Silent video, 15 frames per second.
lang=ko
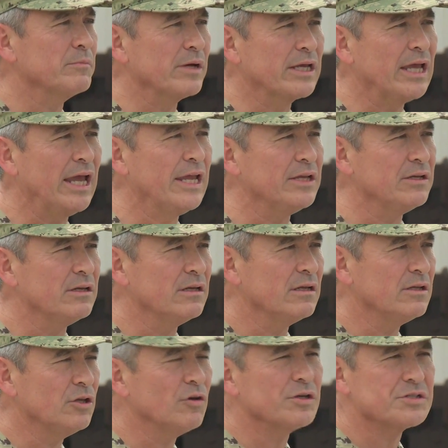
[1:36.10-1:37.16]
엄중하게
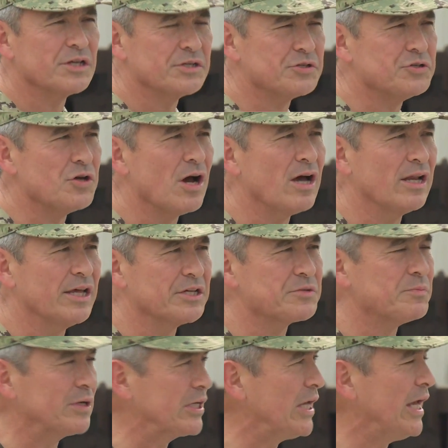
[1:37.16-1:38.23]
인식하고 있다는 것을
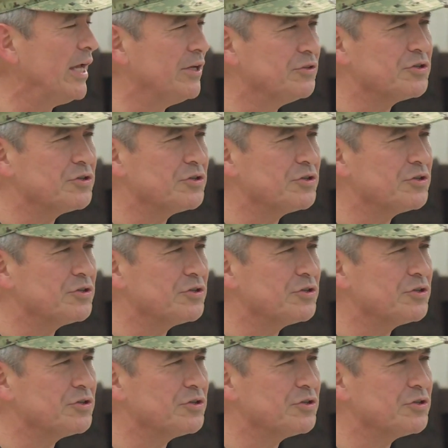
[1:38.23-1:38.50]
보여줍니다.